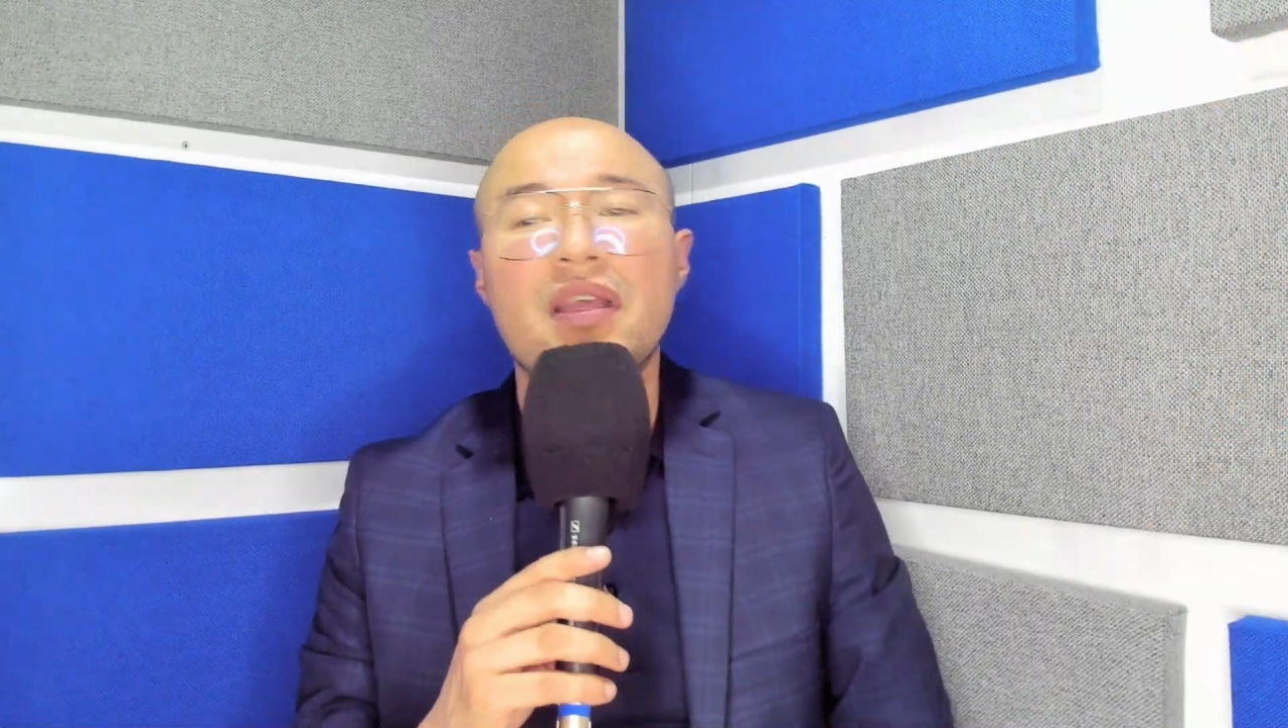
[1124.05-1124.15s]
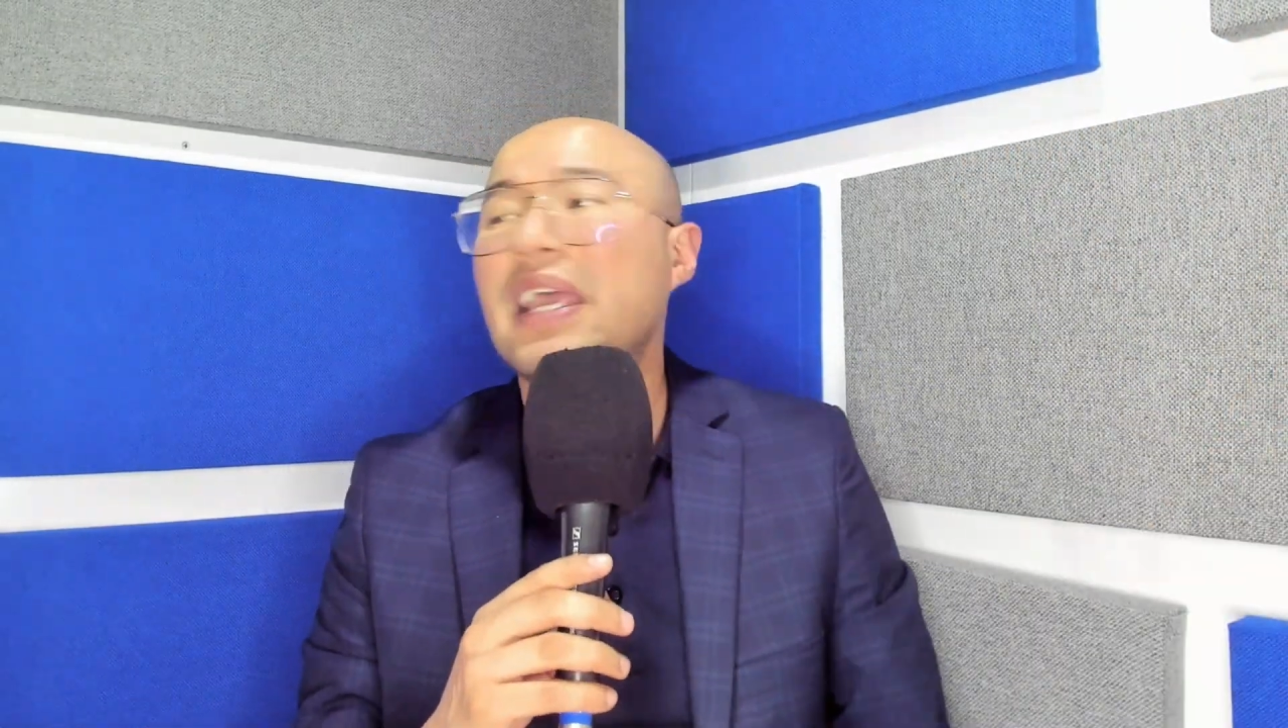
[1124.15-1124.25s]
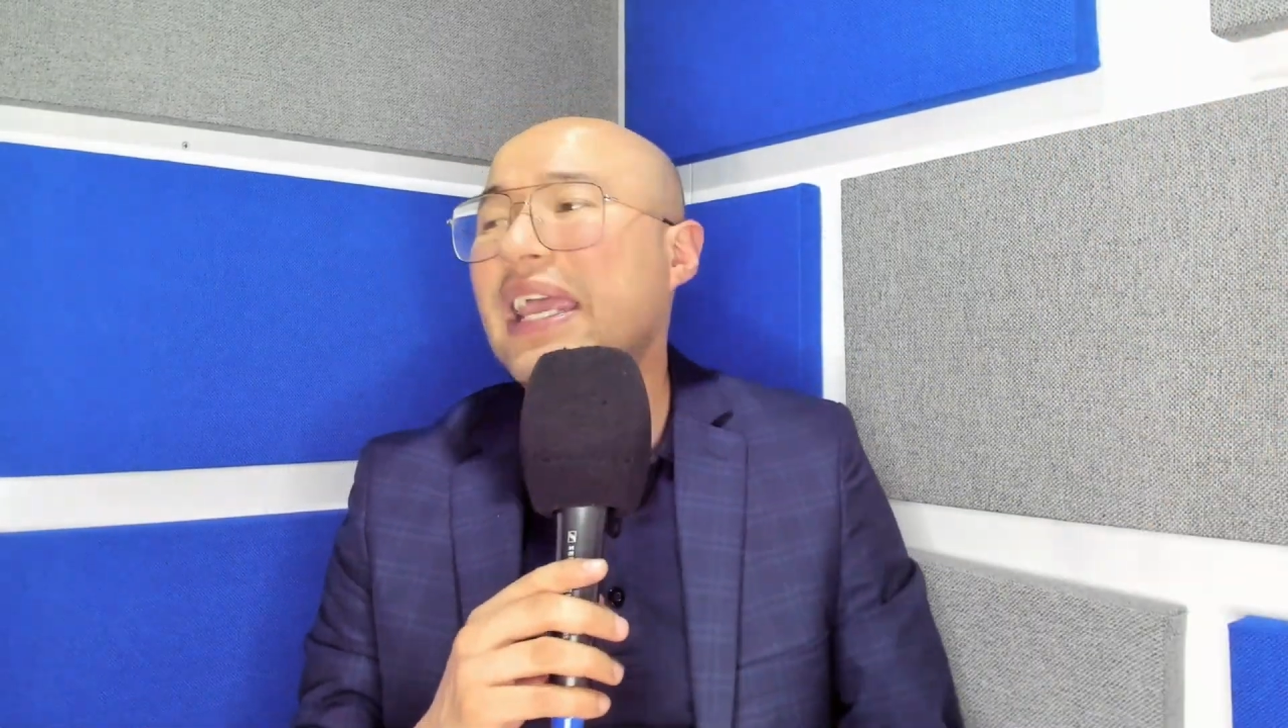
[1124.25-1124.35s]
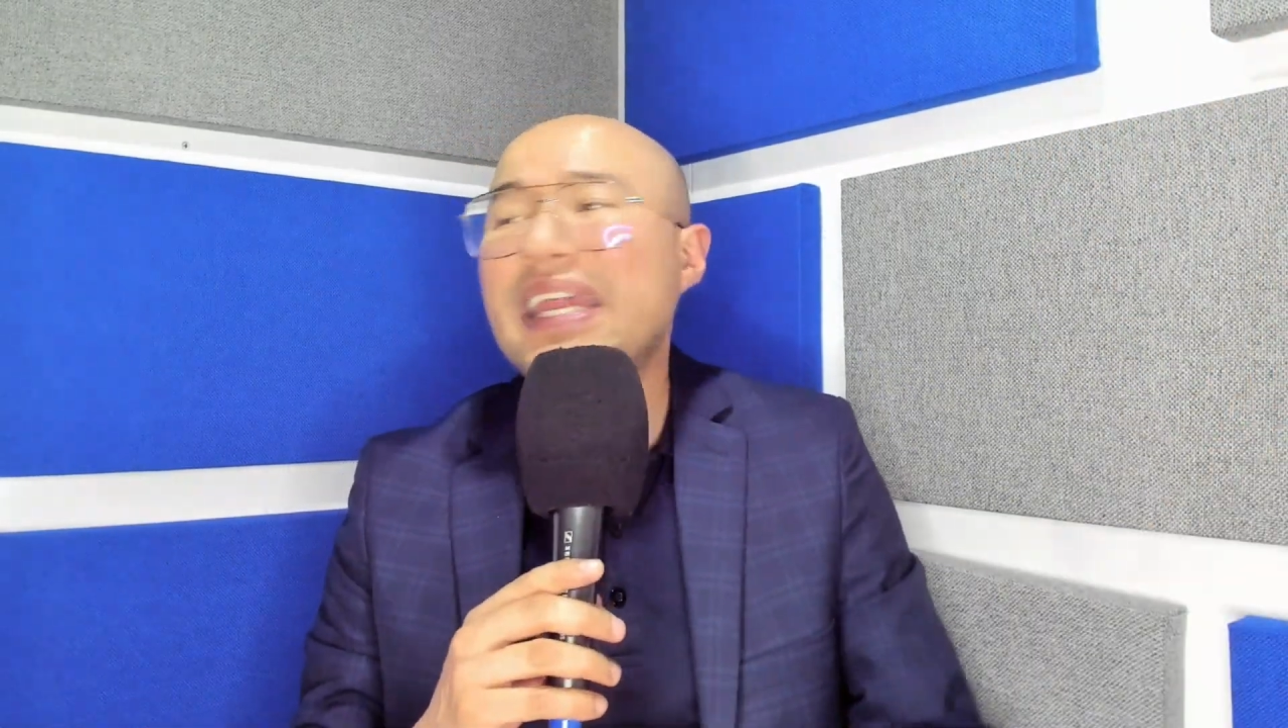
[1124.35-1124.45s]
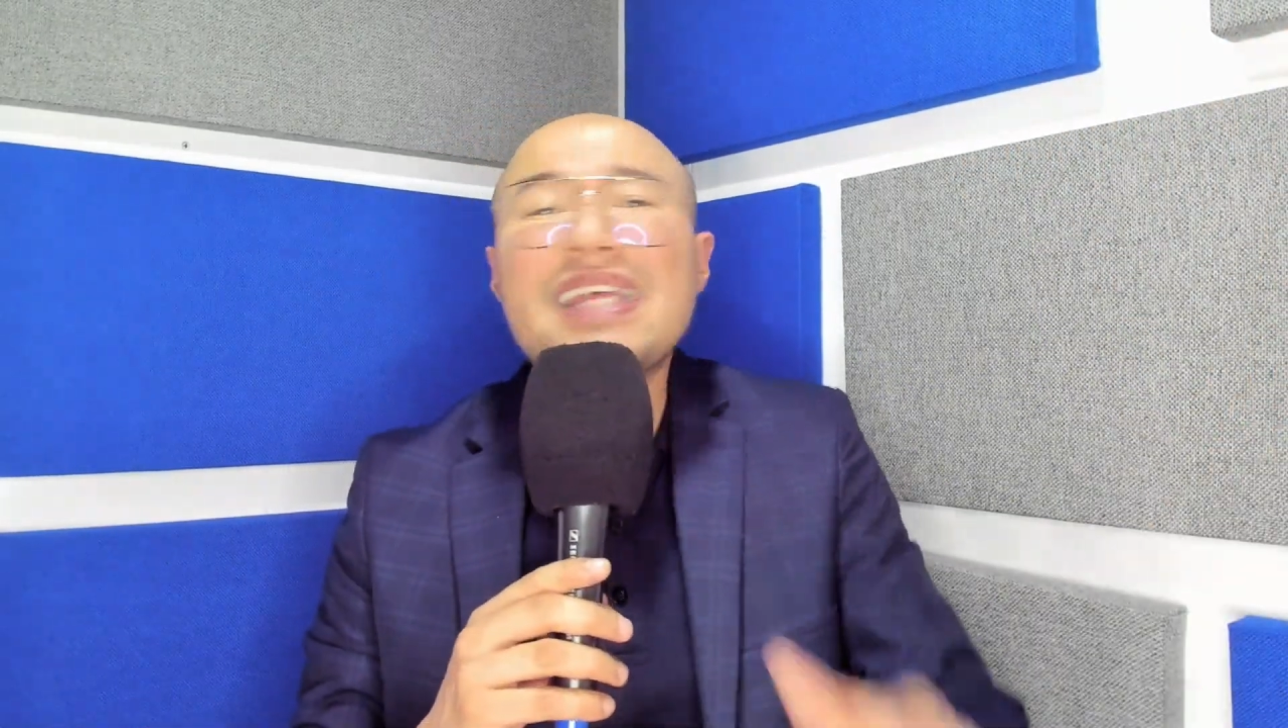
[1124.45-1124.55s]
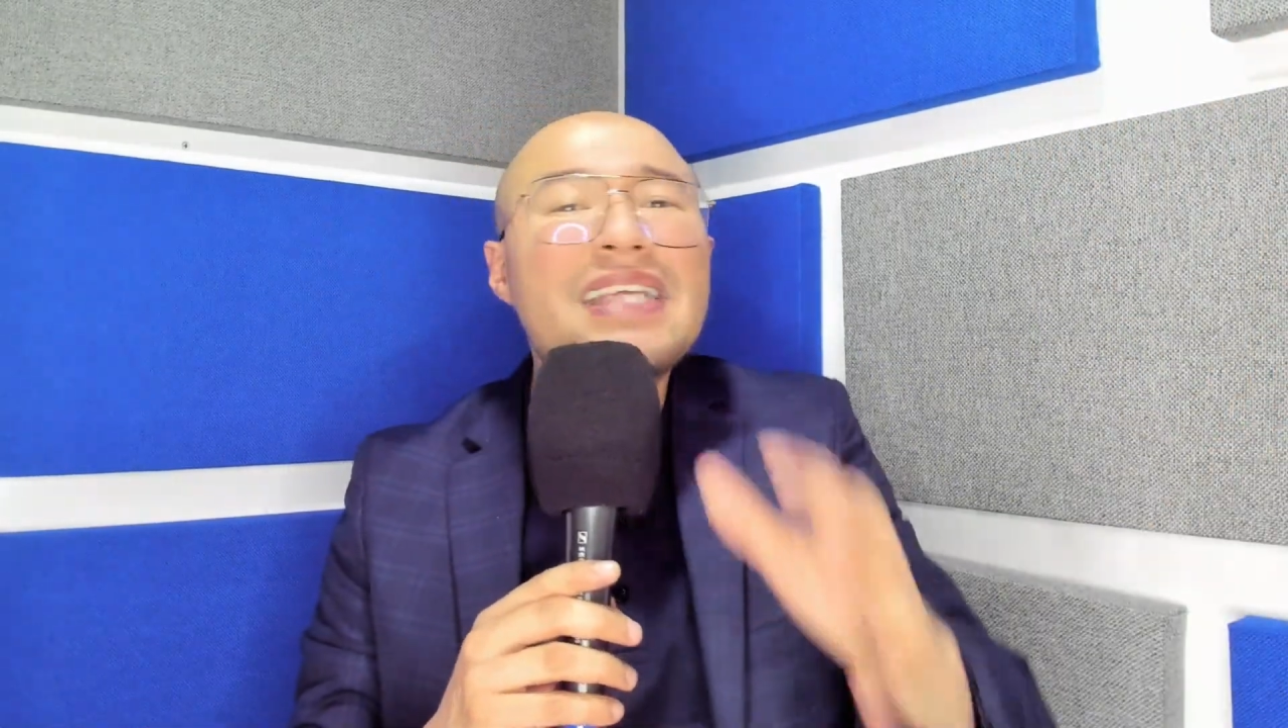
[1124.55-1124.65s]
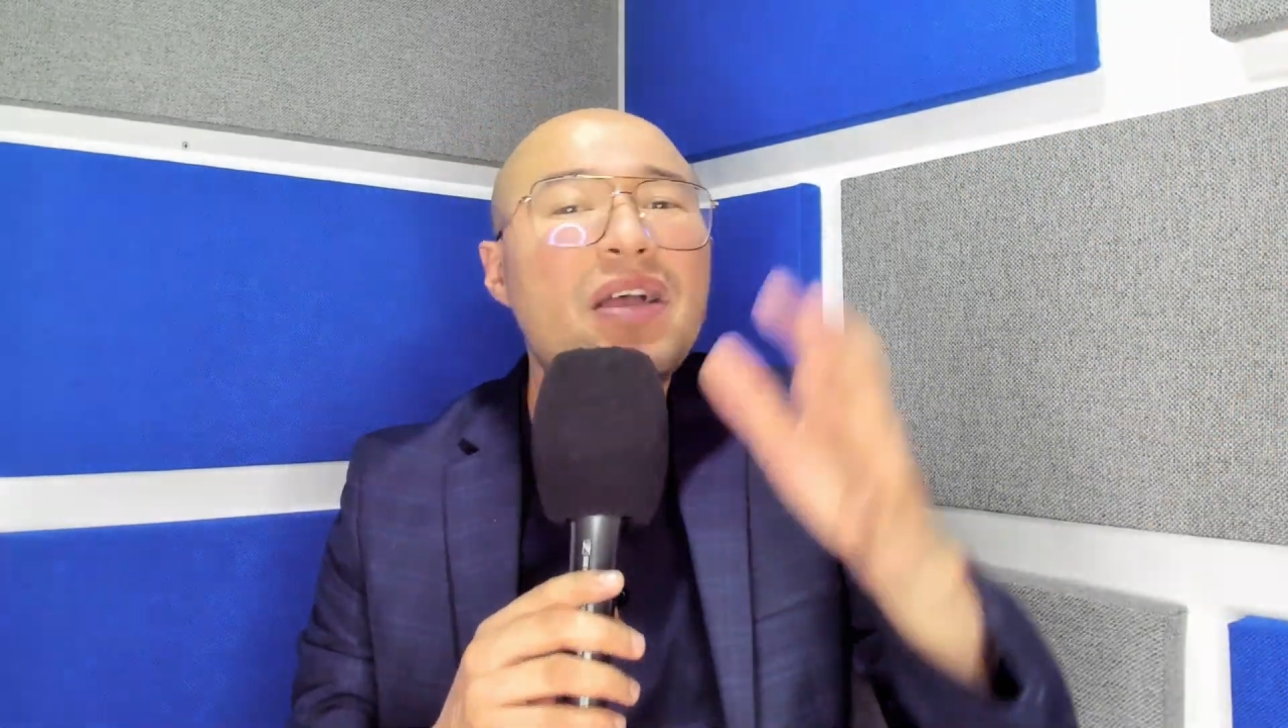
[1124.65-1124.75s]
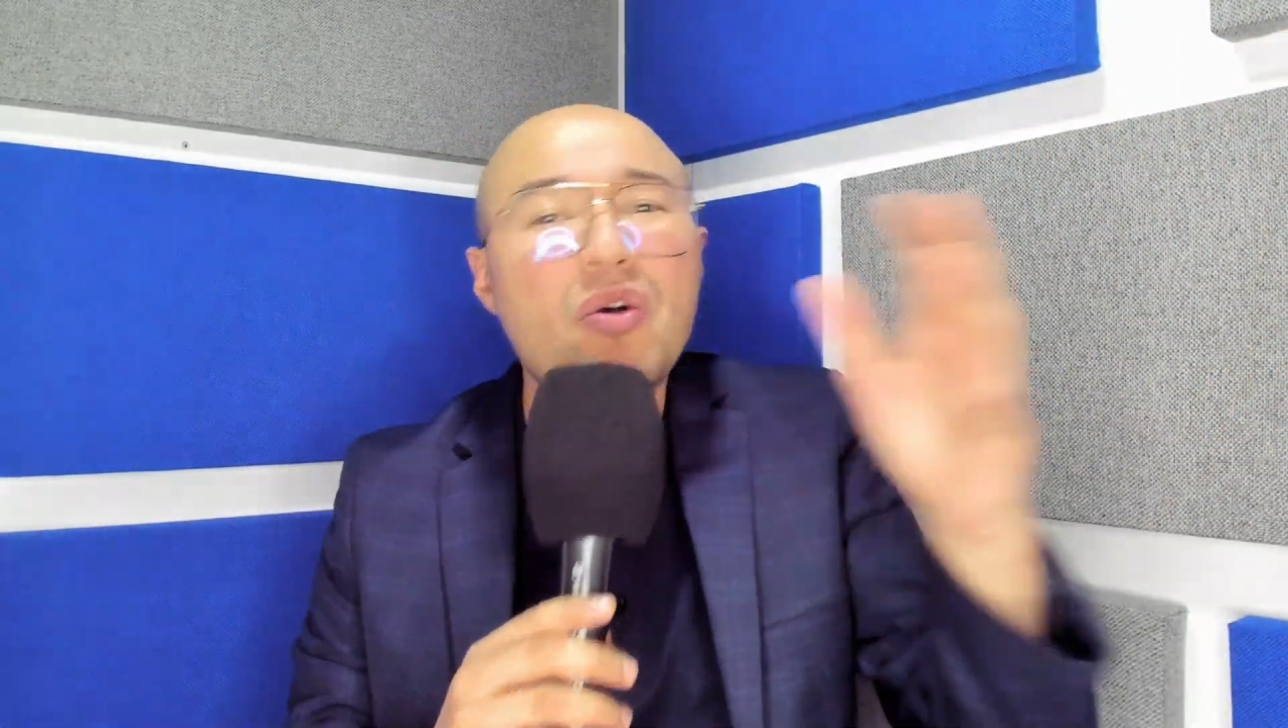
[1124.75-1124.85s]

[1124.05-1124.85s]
en ese